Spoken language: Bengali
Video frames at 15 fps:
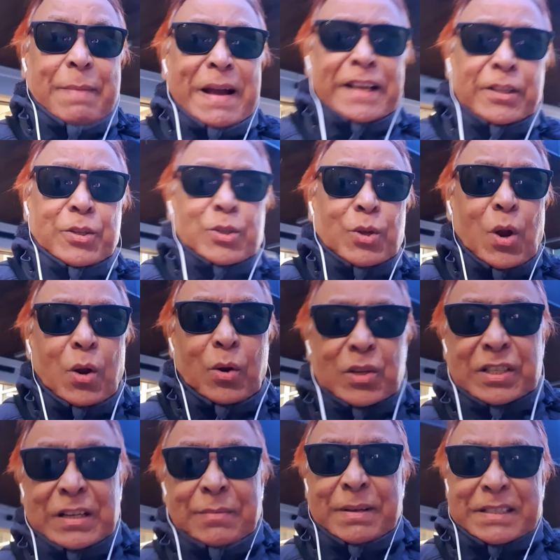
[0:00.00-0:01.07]
বাকি দুজন অন্য
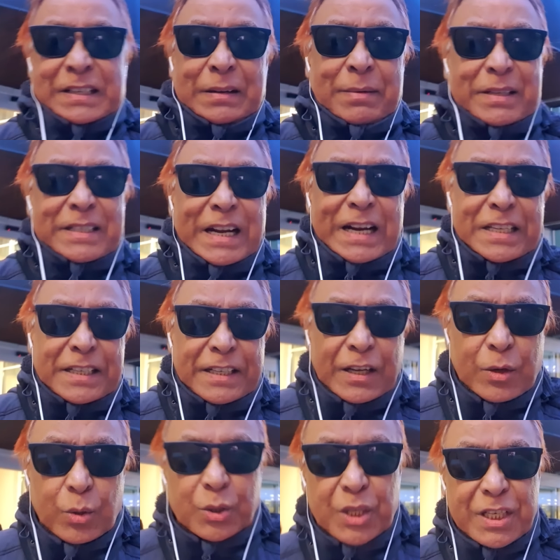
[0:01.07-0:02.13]
সিনেমা চালাবে যার যেটা
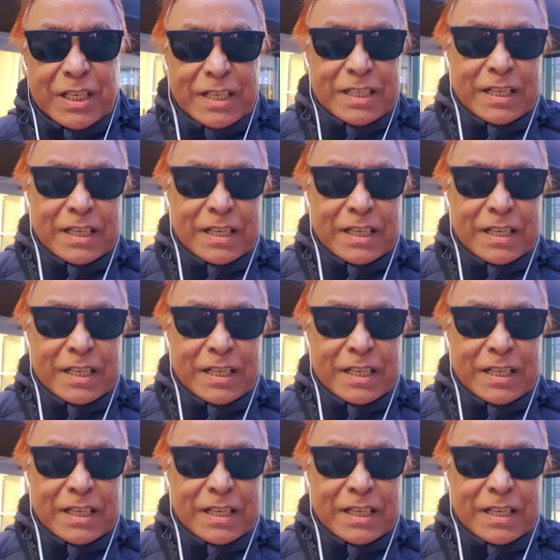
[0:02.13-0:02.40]
খুশি সে